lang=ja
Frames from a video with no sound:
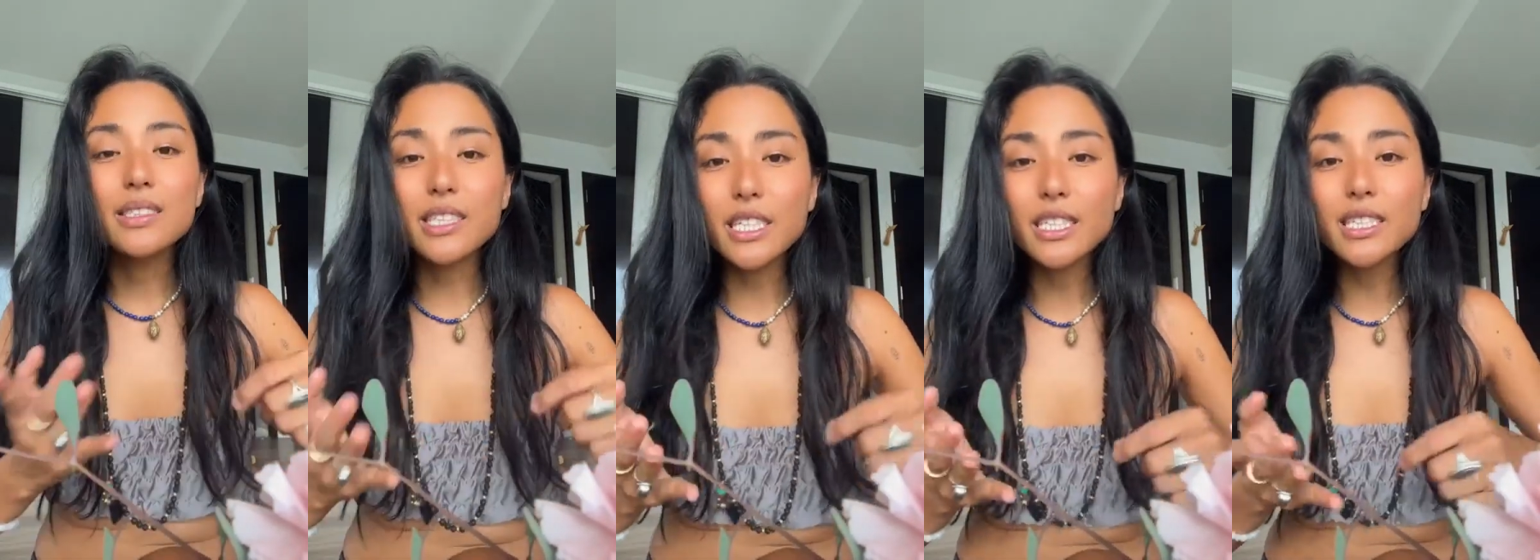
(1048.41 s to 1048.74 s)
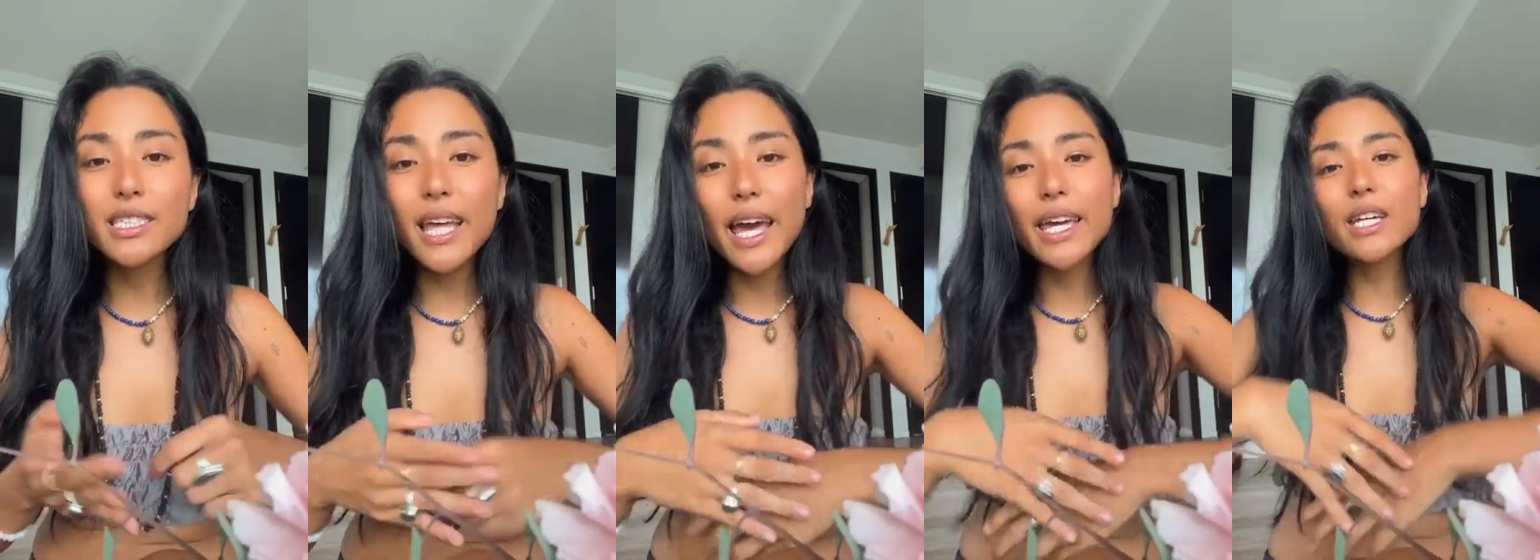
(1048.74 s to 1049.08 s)

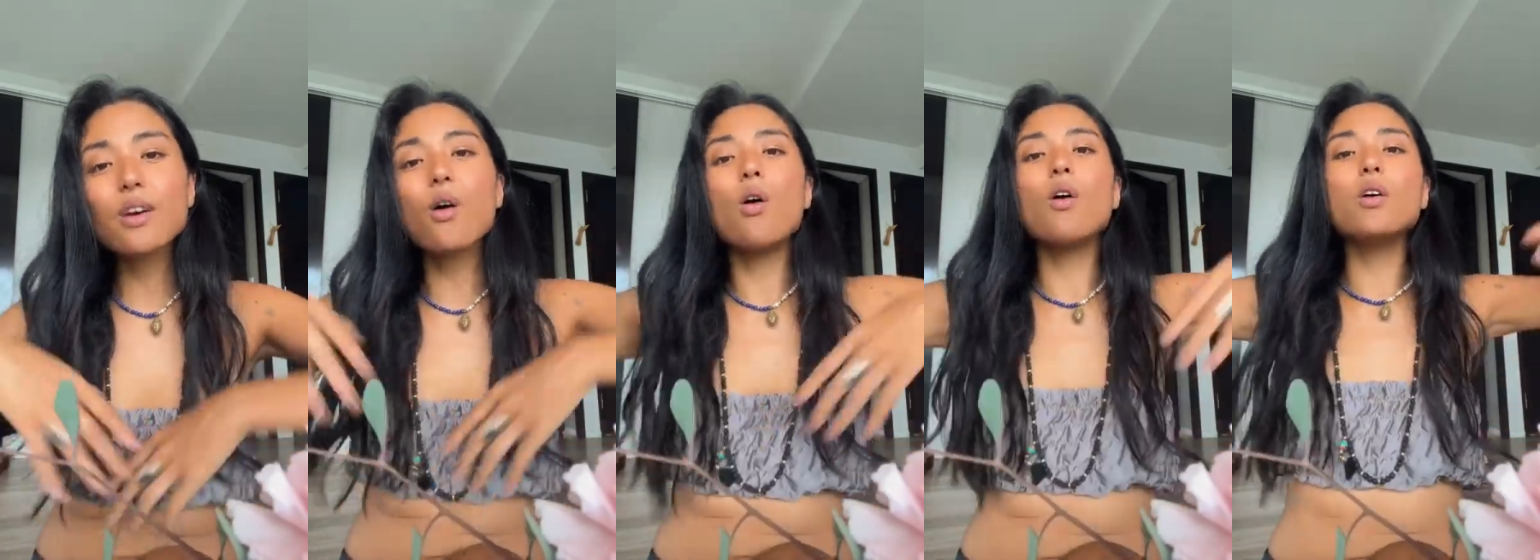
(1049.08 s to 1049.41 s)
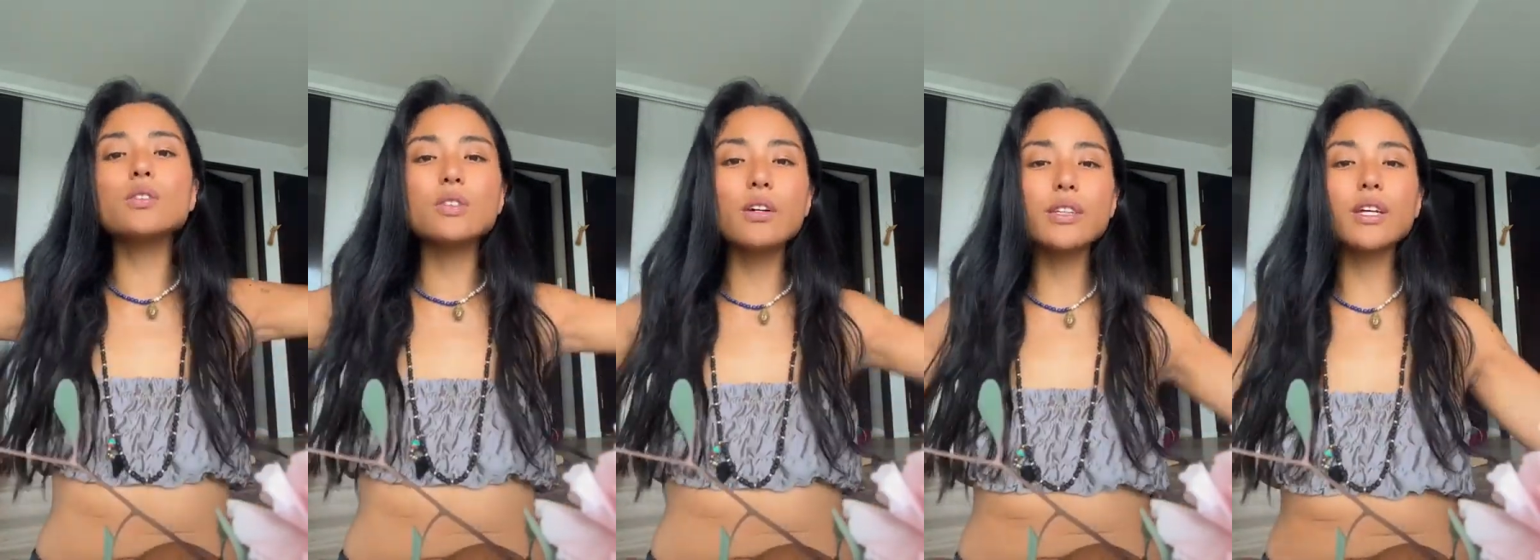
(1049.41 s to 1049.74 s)
実際
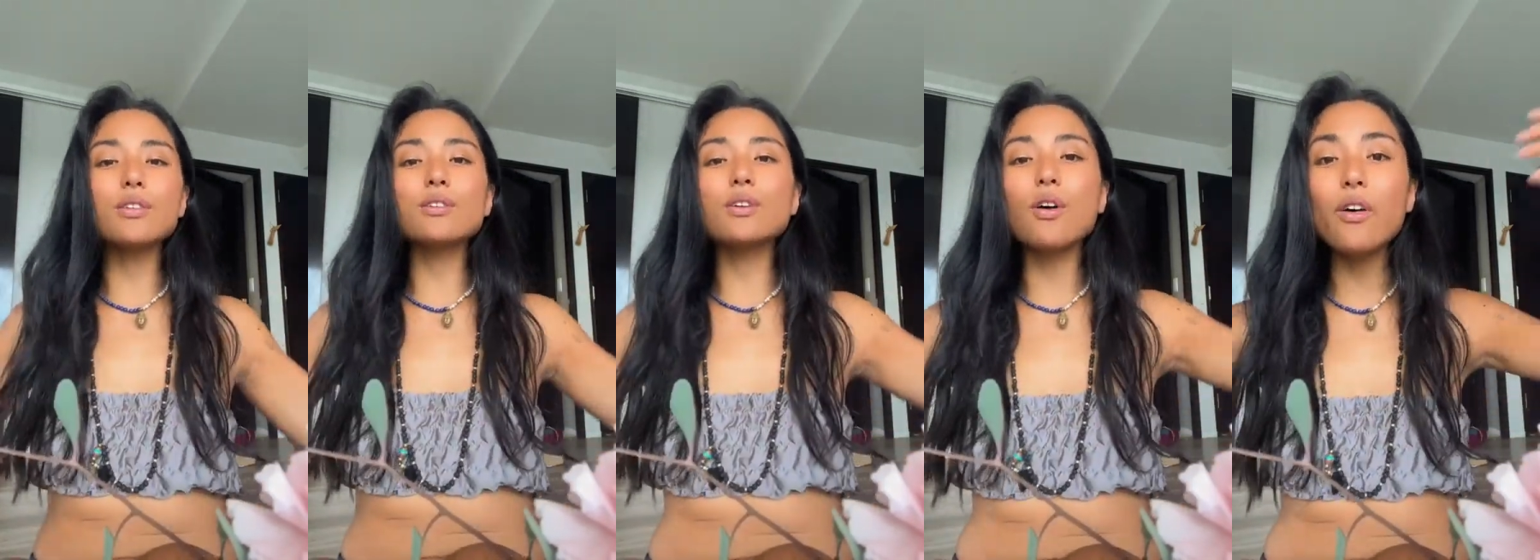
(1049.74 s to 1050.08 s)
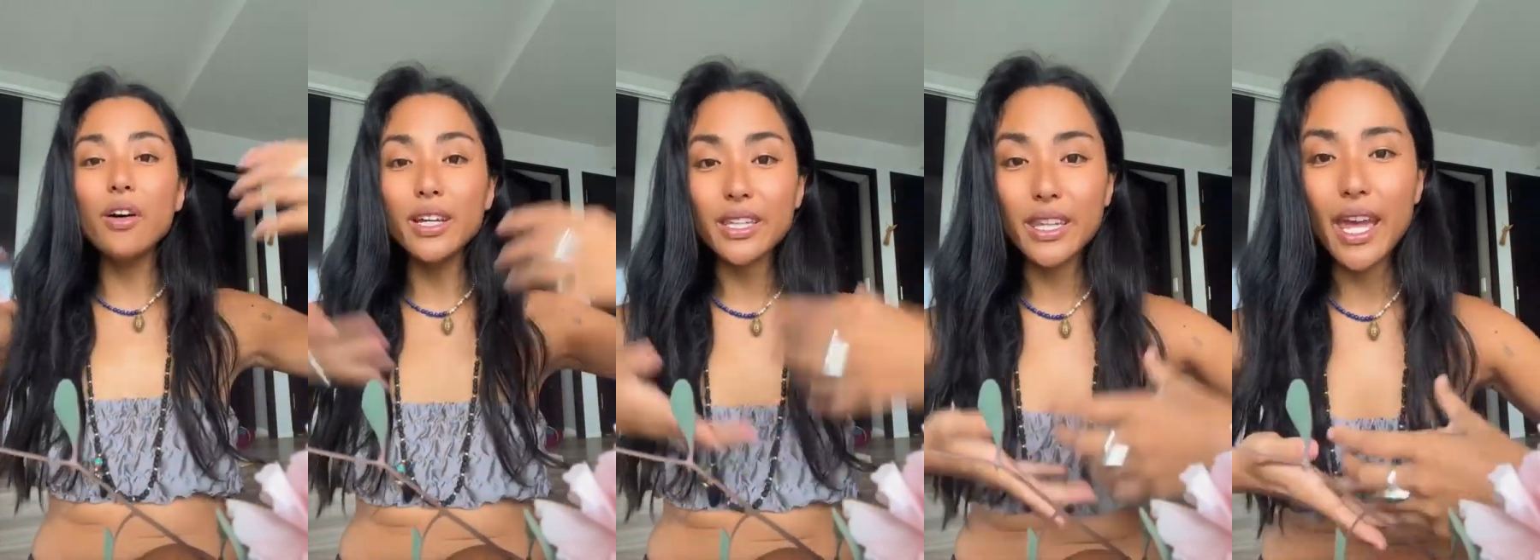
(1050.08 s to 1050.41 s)
行動で
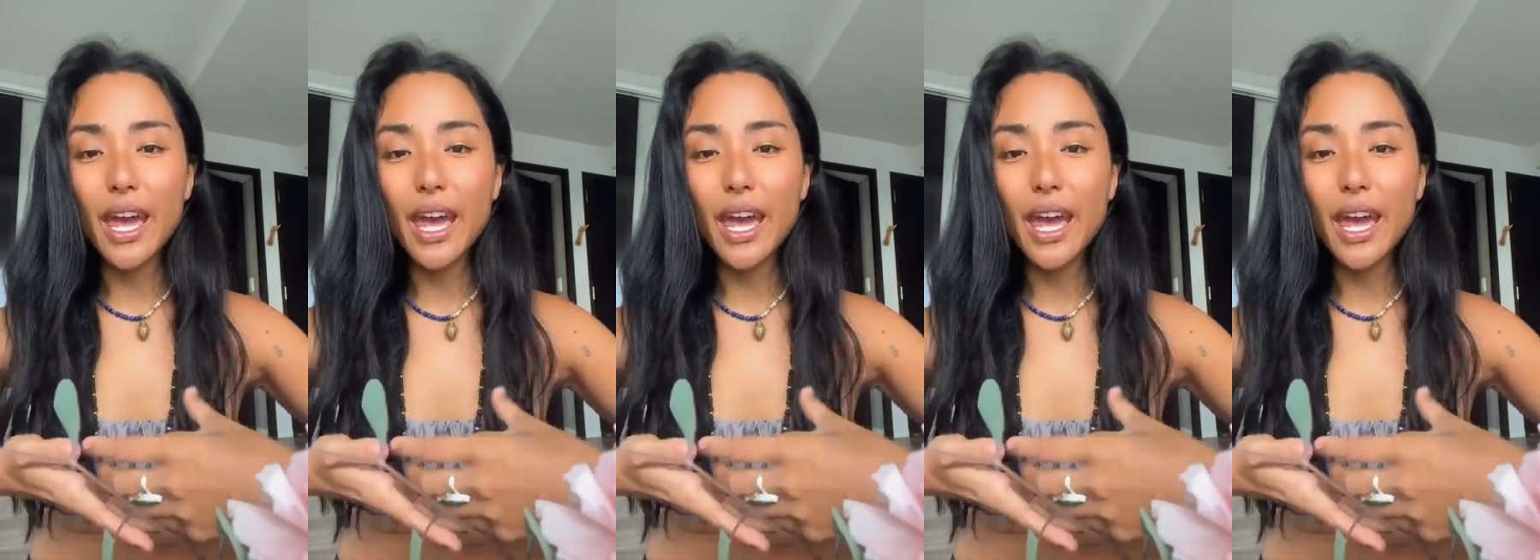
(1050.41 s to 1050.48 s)
動い